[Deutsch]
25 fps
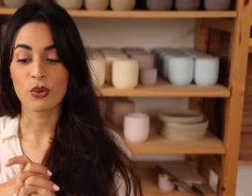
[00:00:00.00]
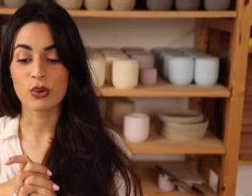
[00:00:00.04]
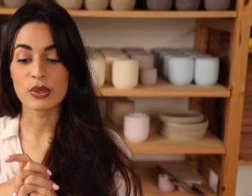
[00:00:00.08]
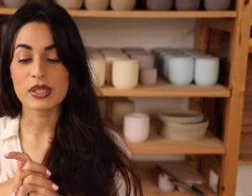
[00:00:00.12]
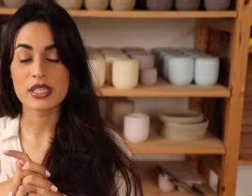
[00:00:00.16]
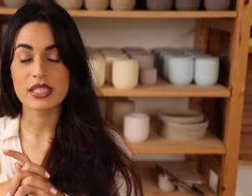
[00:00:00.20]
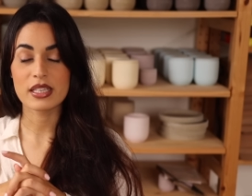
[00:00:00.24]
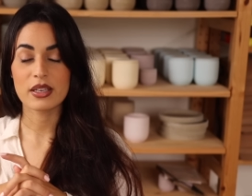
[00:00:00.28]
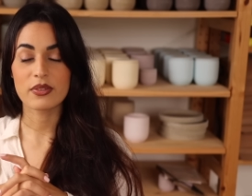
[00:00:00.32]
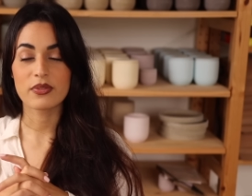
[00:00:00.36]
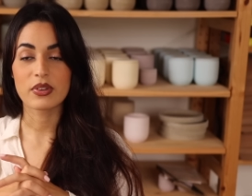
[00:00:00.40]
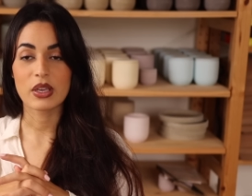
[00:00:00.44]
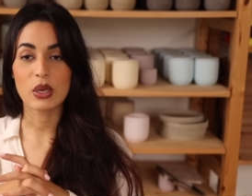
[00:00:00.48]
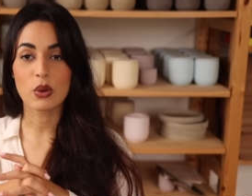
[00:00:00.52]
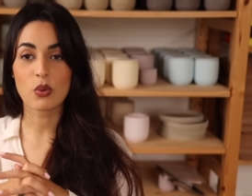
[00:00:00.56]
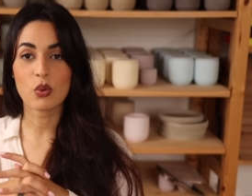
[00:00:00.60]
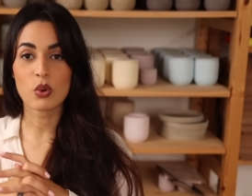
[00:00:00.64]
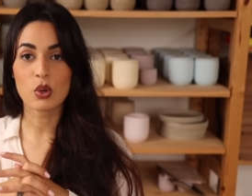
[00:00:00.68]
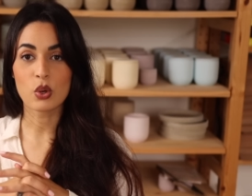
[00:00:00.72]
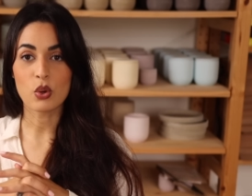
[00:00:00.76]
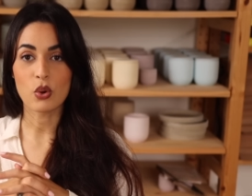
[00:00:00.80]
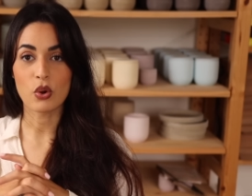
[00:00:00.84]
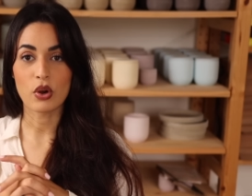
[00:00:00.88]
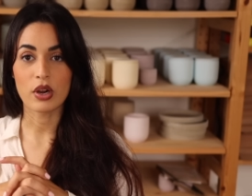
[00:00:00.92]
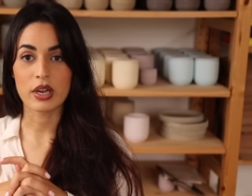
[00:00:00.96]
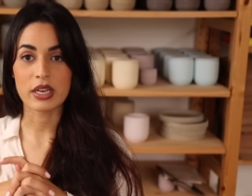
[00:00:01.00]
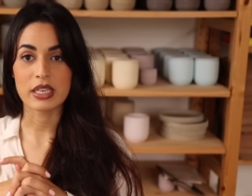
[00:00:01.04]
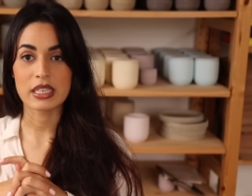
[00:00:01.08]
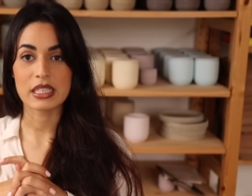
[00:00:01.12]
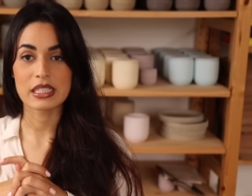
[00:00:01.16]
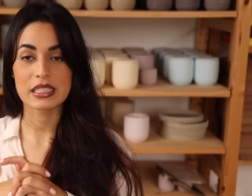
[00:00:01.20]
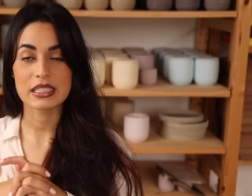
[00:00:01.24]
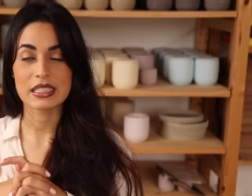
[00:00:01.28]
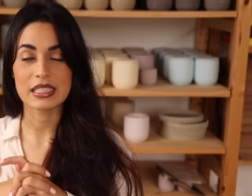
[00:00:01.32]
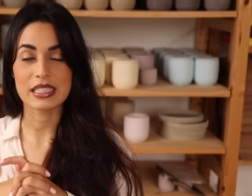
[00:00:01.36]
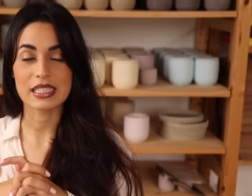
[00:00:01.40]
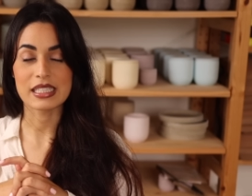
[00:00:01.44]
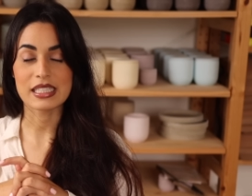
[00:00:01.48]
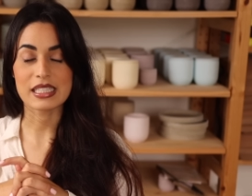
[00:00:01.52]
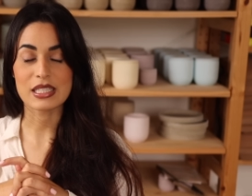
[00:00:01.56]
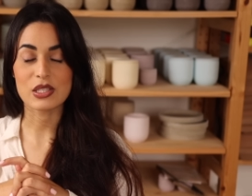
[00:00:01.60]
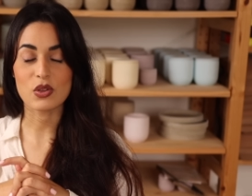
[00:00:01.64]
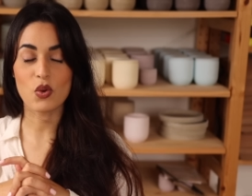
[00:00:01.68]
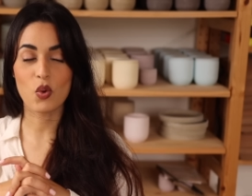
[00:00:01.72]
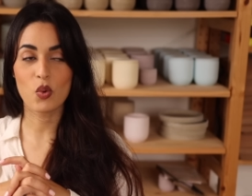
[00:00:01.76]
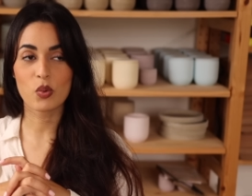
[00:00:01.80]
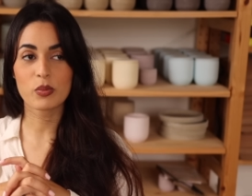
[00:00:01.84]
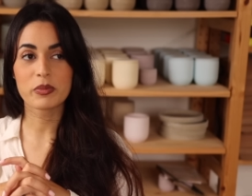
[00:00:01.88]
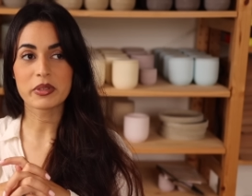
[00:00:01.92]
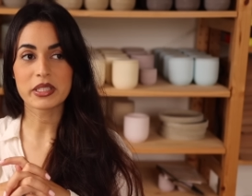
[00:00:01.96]
und sehe, wie unordentlich es
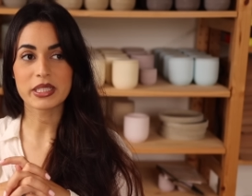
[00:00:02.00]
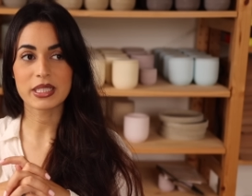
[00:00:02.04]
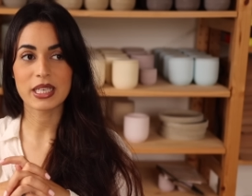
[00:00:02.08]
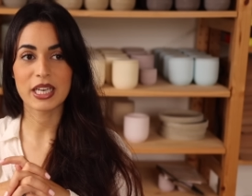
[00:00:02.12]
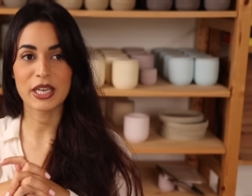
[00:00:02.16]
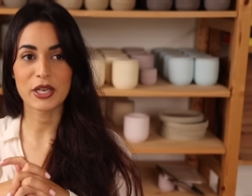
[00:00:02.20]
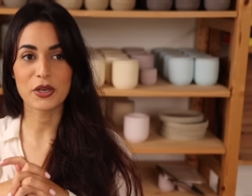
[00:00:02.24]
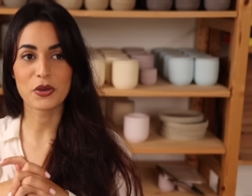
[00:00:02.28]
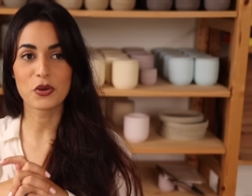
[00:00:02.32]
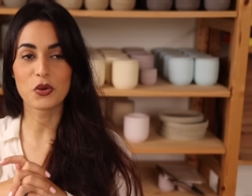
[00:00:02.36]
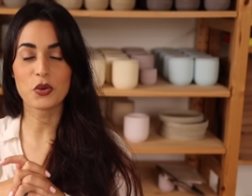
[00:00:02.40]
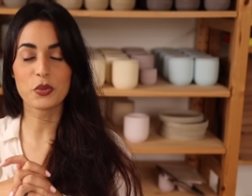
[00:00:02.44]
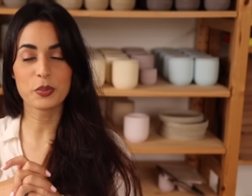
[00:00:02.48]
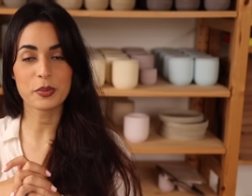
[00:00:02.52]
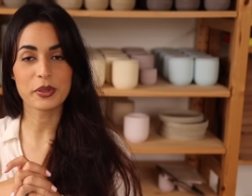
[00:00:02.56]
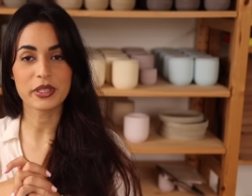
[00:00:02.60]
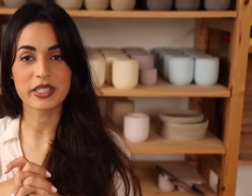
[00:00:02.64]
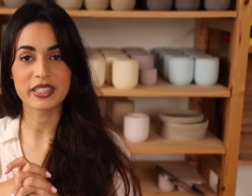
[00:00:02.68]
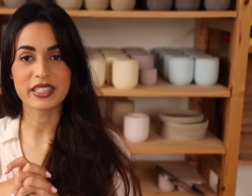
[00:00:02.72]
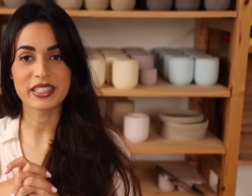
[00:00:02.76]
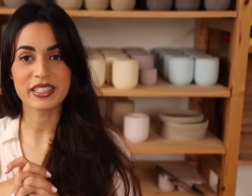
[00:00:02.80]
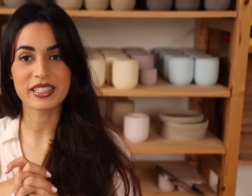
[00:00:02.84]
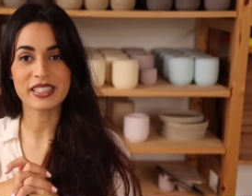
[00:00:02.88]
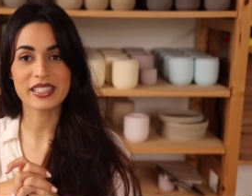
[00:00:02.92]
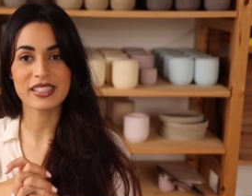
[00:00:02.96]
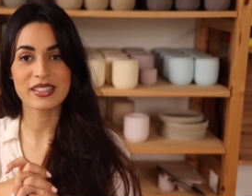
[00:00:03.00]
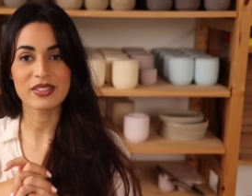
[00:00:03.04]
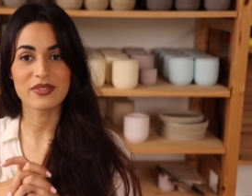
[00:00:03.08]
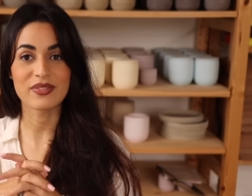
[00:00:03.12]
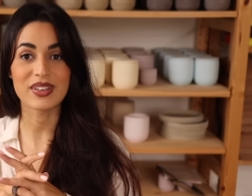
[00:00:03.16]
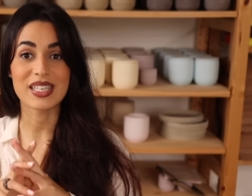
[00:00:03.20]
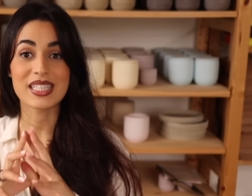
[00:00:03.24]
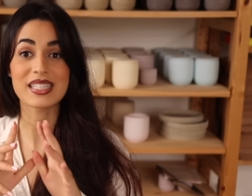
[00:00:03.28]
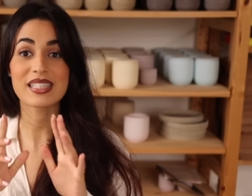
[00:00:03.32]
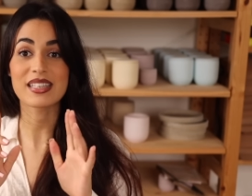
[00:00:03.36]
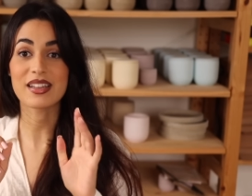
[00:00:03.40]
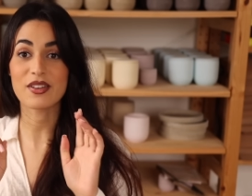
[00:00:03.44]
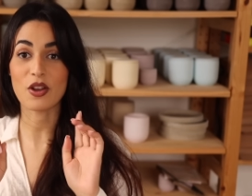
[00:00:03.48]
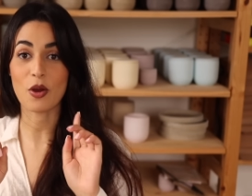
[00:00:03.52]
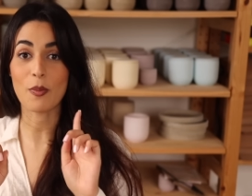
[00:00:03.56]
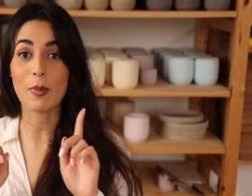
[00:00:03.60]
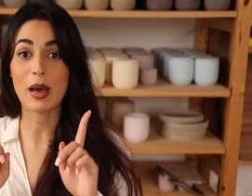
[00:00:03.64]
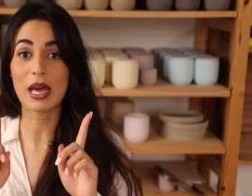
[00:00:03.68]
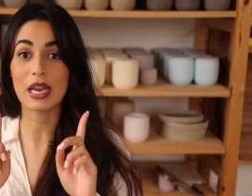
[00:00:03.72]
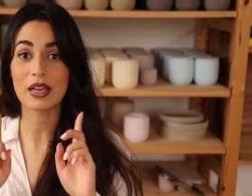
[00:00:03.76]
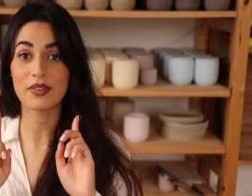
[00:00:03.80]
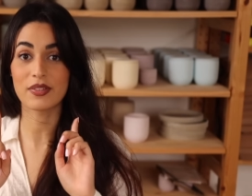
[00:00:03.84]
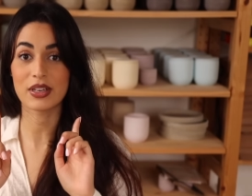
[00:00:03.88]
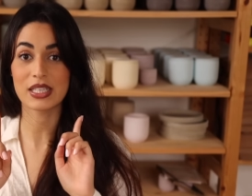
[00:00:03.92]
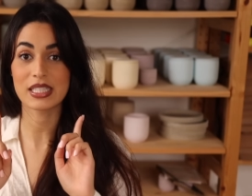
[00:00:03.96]
um mich herum ist, was
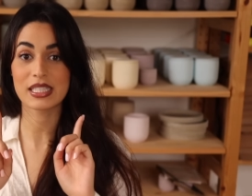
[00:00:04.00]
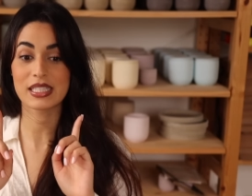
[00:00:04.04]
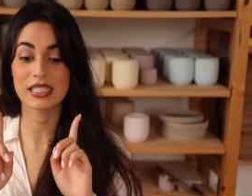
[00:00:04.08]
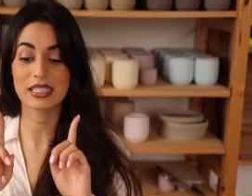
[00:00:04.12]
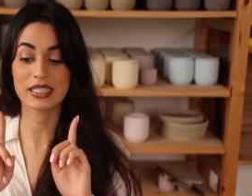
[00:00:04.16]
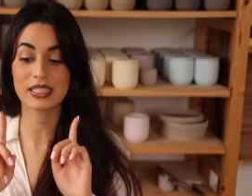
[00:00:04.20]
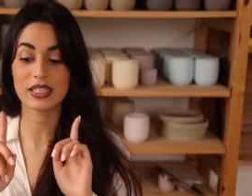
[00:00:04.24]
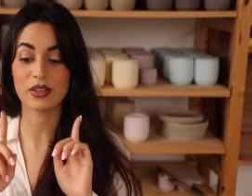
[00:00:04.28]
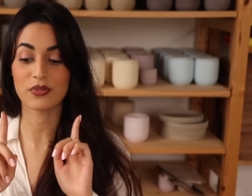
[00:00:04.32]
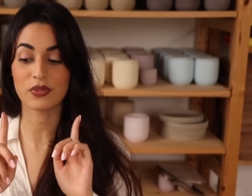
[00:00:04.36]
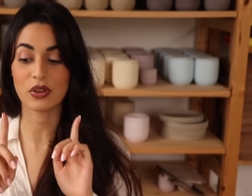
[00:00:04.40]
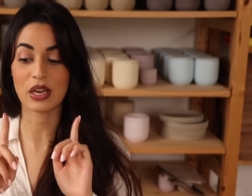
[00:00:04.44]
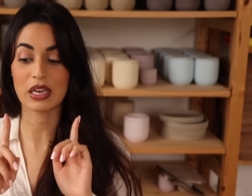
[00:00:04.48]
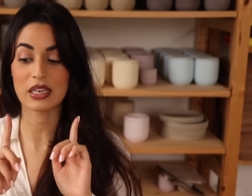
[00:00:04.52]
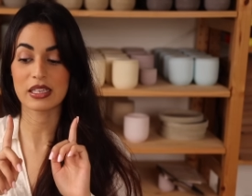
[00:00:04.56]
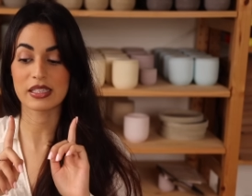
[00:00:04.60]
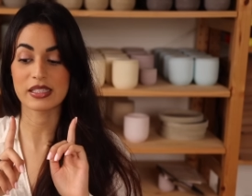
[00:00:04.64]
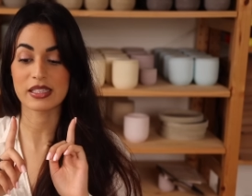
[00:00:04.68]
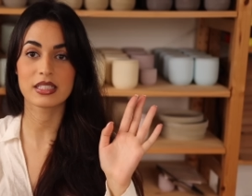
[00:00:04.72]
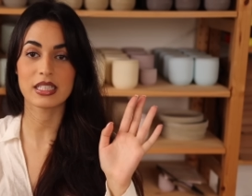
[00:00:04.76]
normalerweise nicht der Fall ist.